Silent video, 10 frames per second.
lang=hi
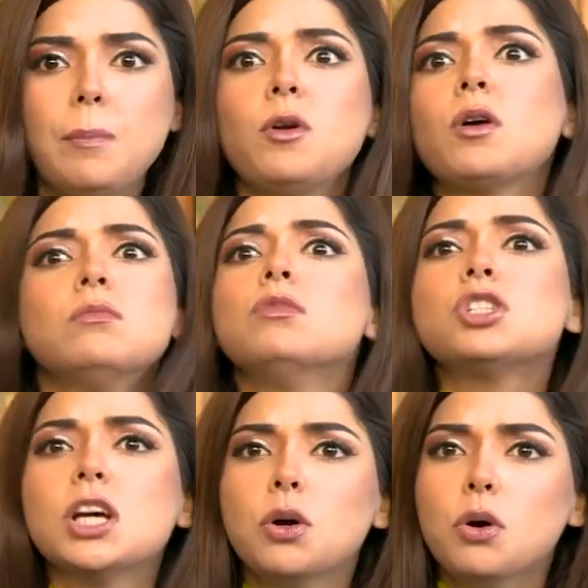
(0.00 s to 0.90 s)
आप लोग
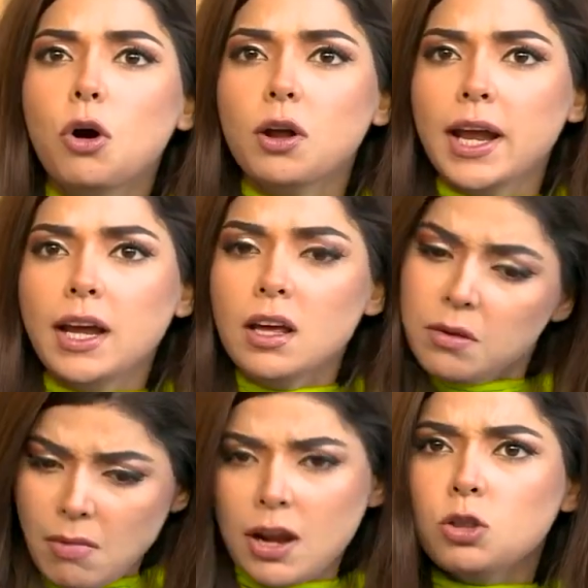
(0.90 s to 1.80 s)
मुझे क्यों घूर रहे
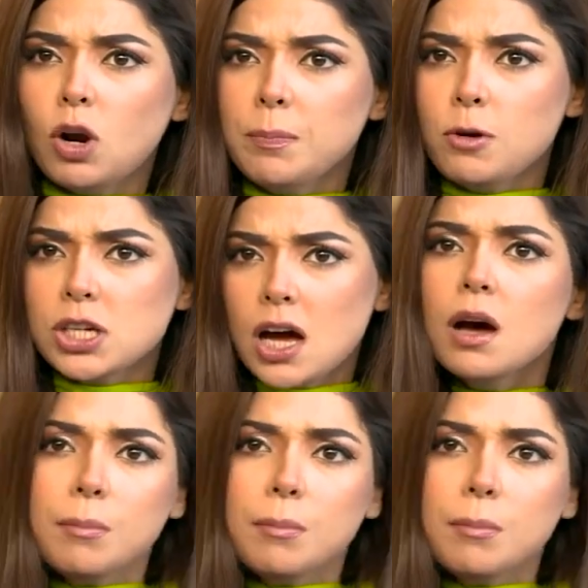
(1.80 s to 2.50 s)
हैं मैंने थोड़ी पूछा